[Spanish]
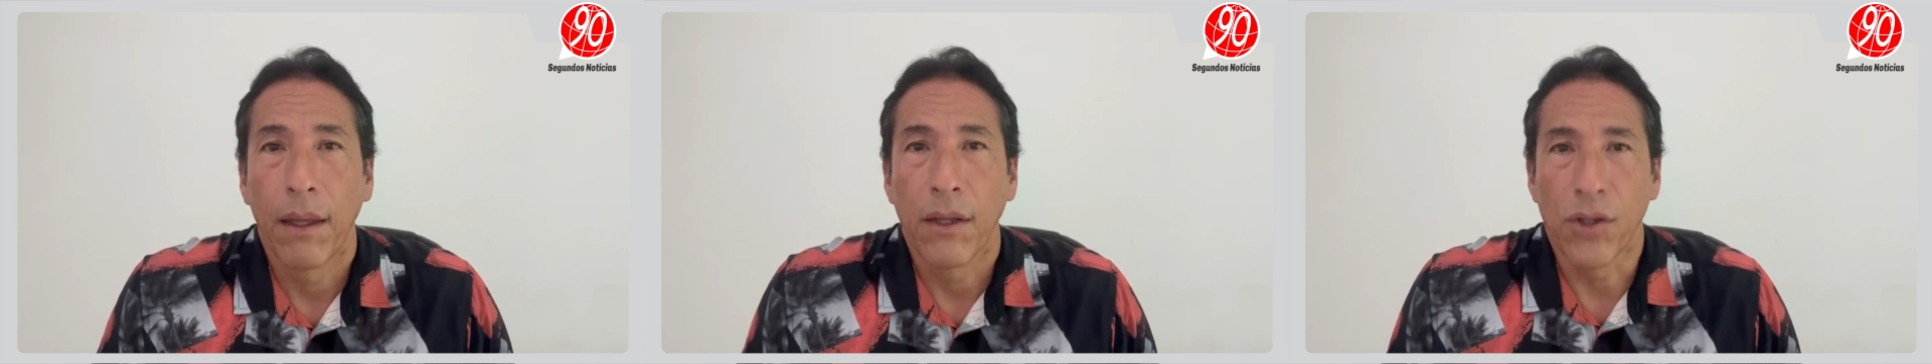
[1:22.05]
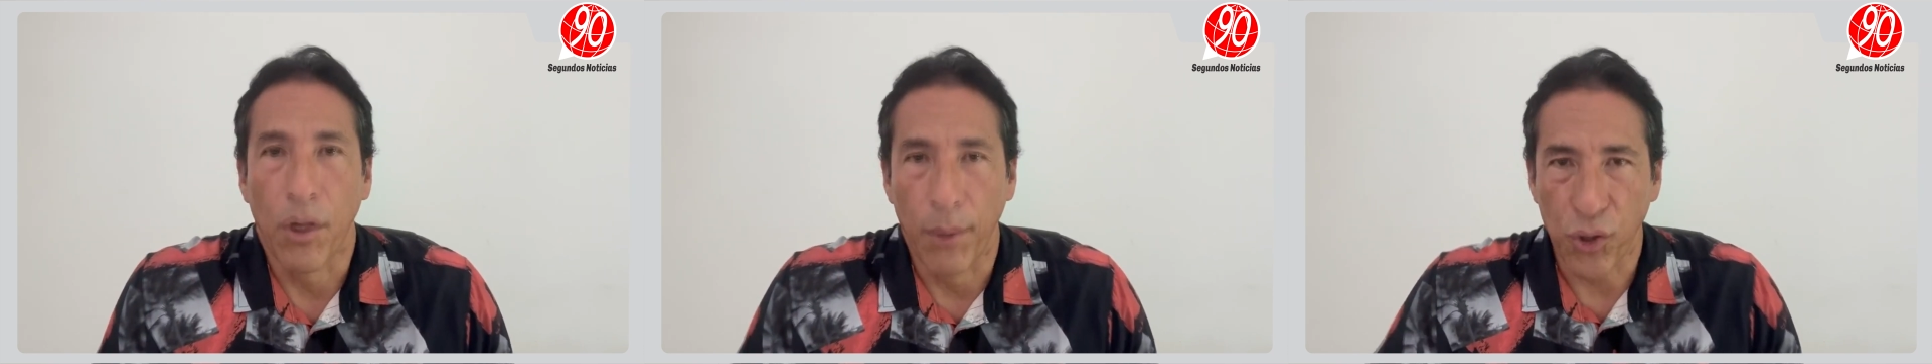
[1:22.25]

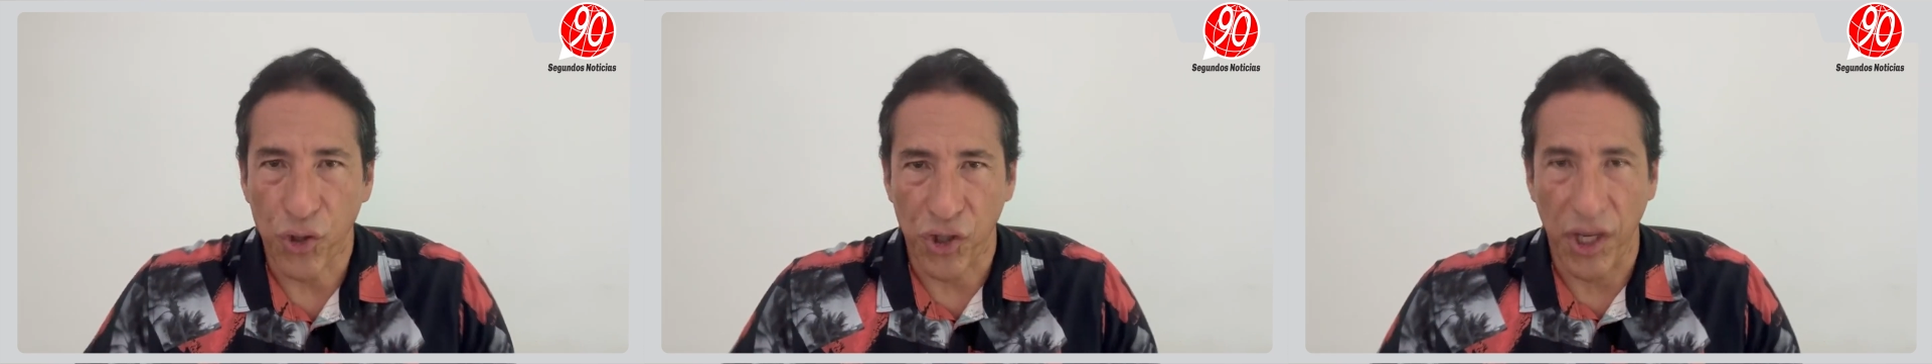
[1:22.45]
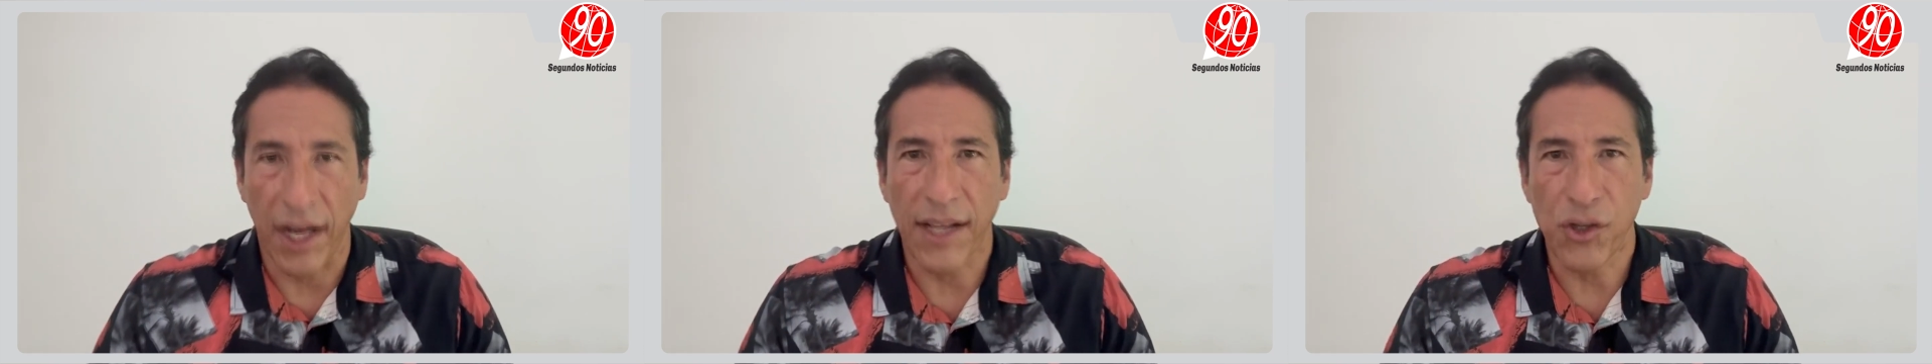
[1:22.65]
Somos
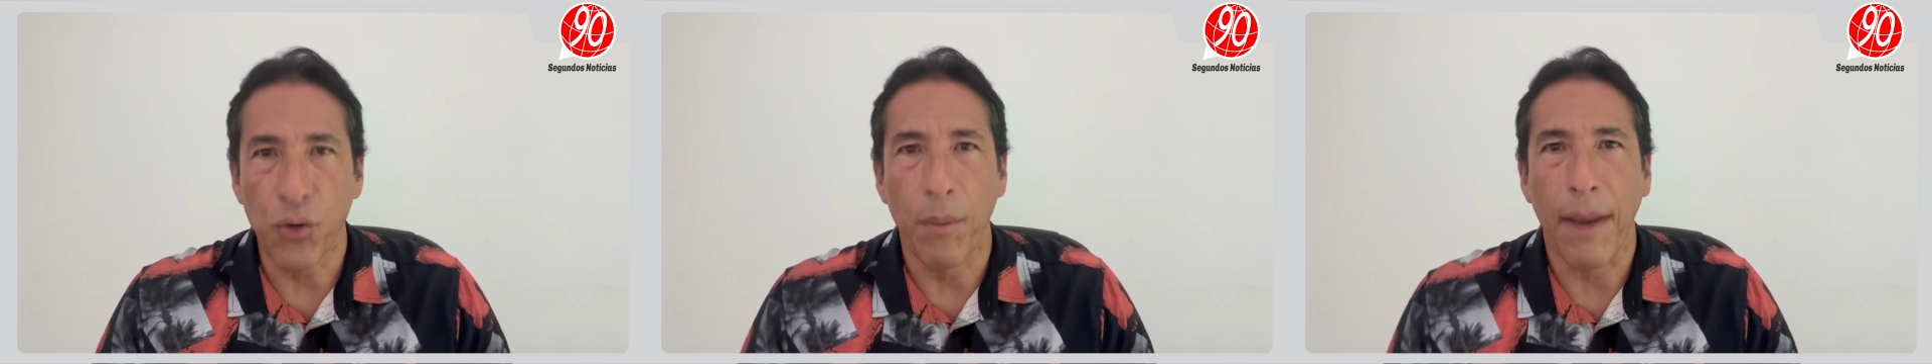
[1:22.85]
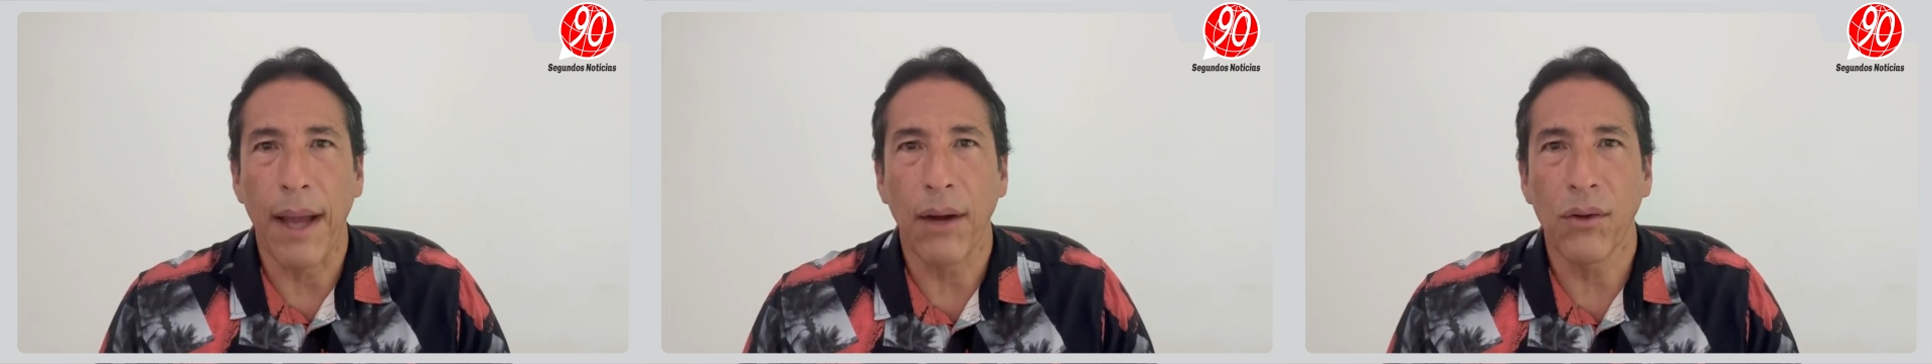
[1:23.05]
seres
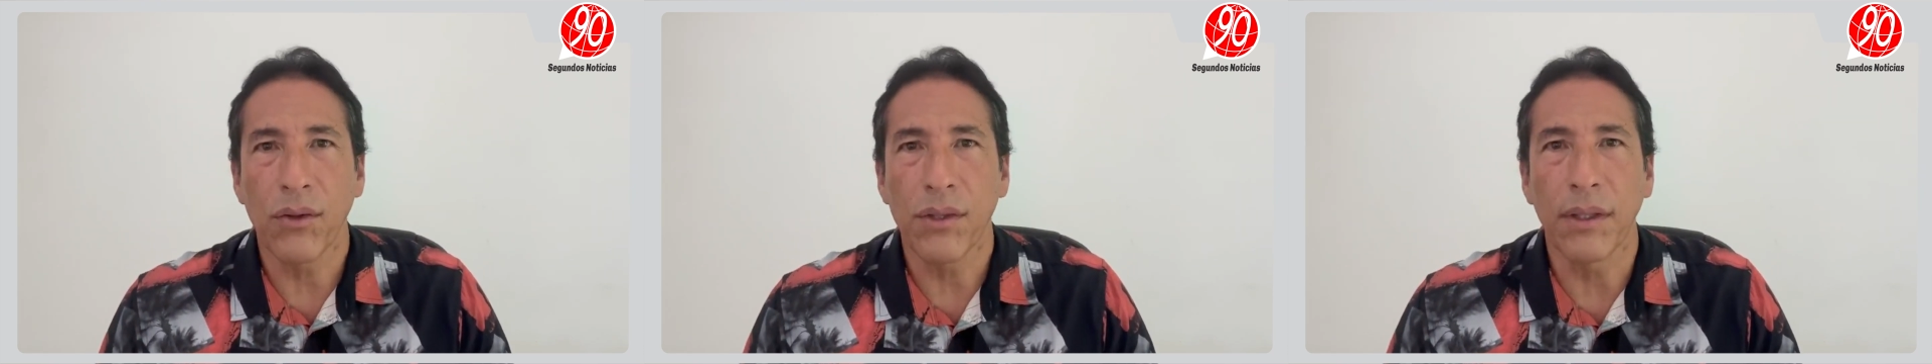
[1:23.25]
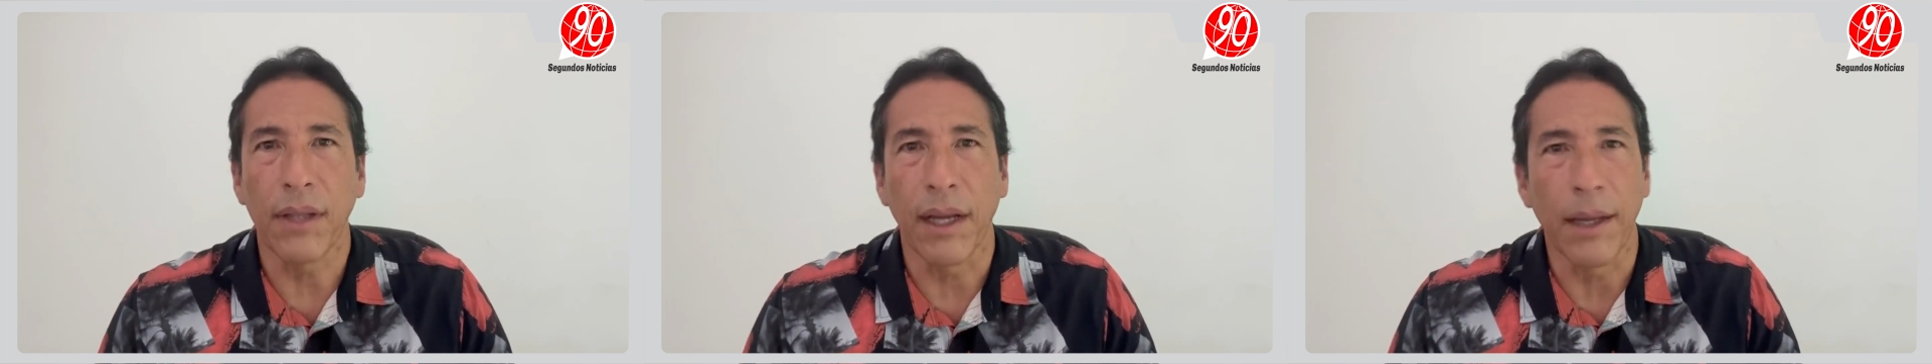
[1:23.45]

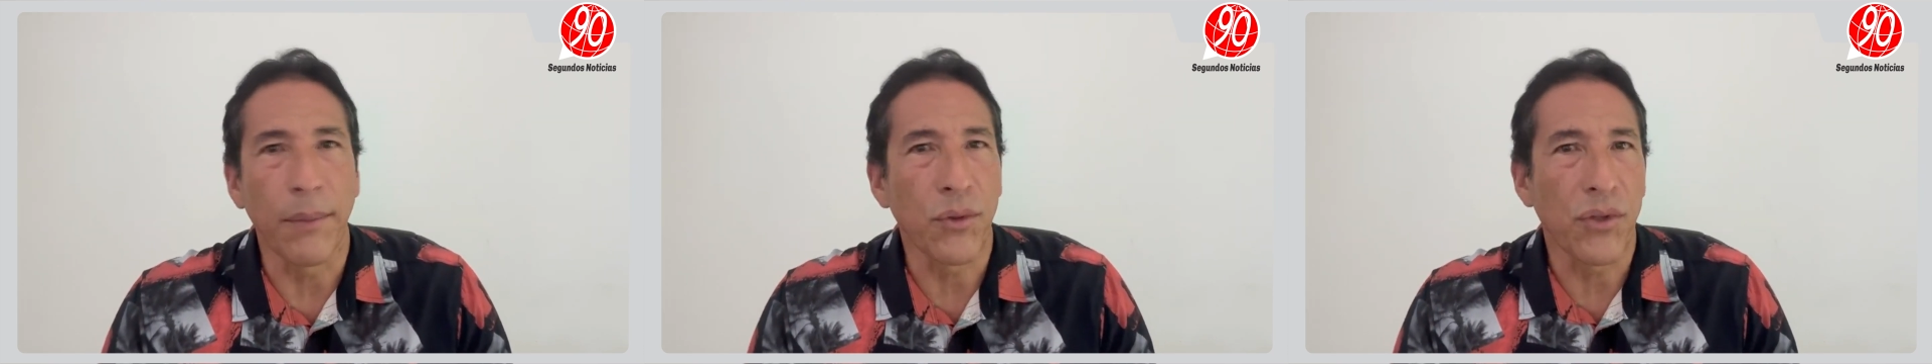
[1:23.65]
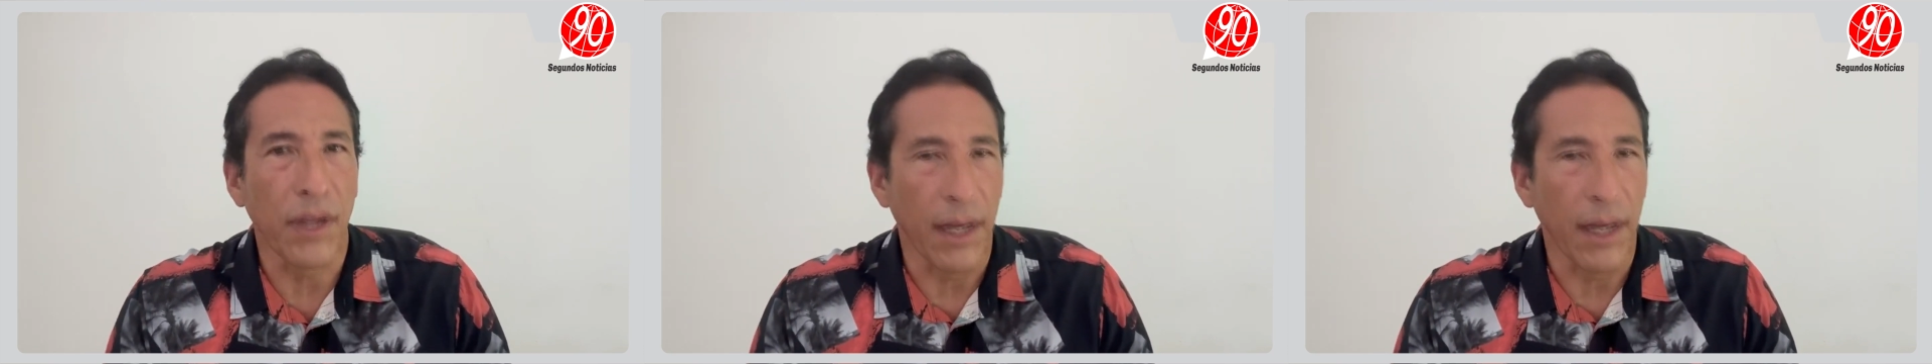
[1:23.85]
humanos y tenemos